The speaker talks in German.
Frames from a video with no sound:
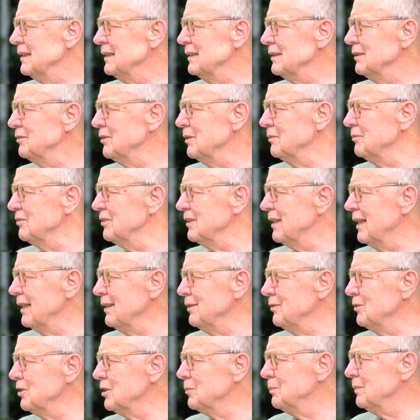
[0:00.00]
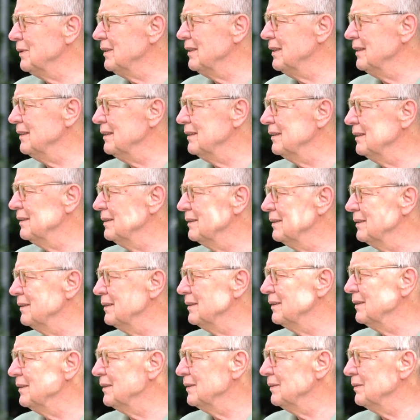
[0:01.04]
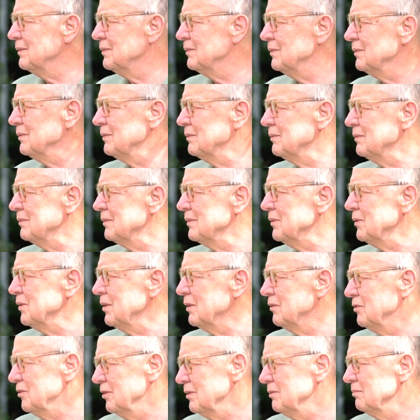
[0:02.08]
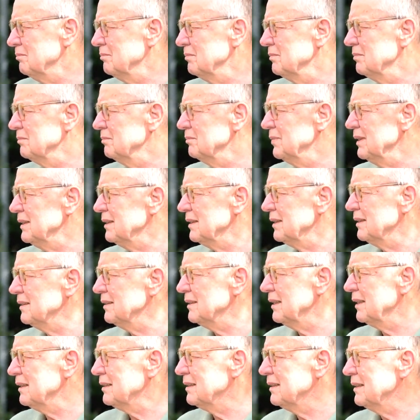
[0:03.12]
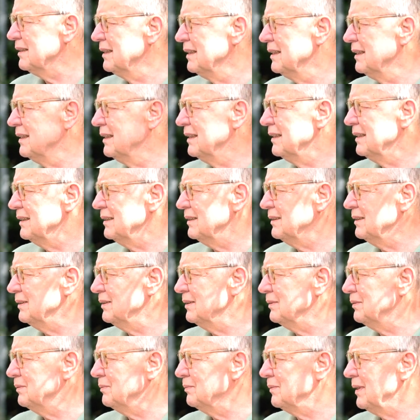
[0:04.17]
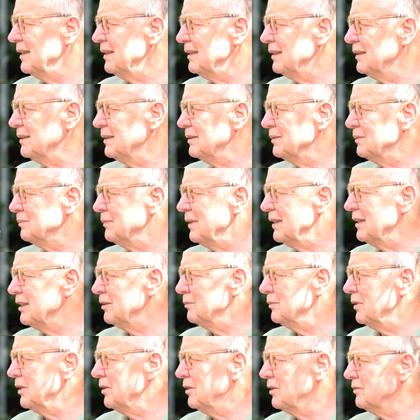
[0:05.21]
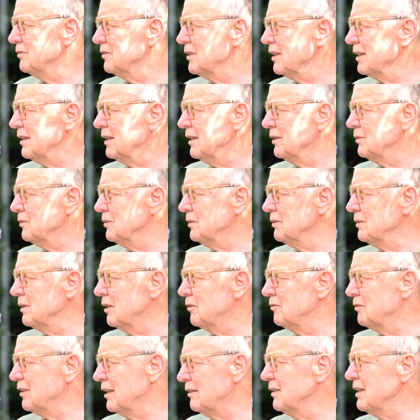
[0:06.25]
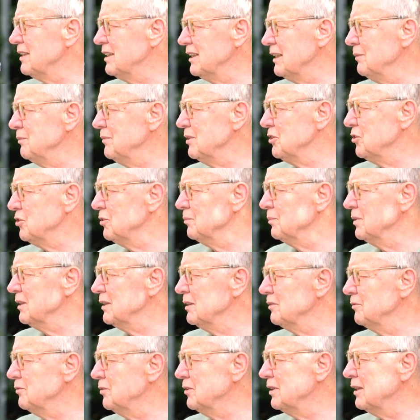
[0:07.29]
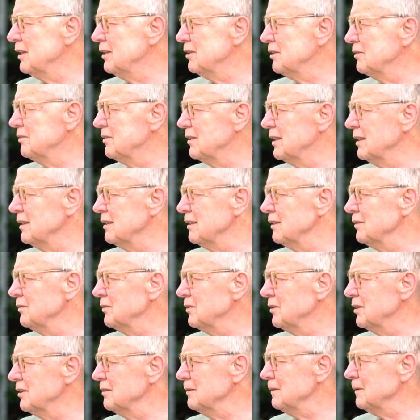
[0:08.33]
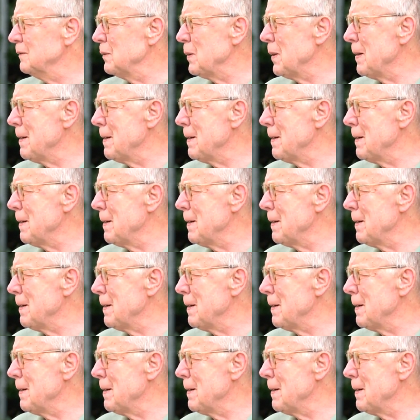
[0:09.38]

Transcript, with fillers: äh, vom Verhandlungsbeginn oder von, besser gesagt, mhm. äh, meiner, meiner Beauftragung auf Arbeitsebene ist schon ein bisschen vorher auch verhandelt worden,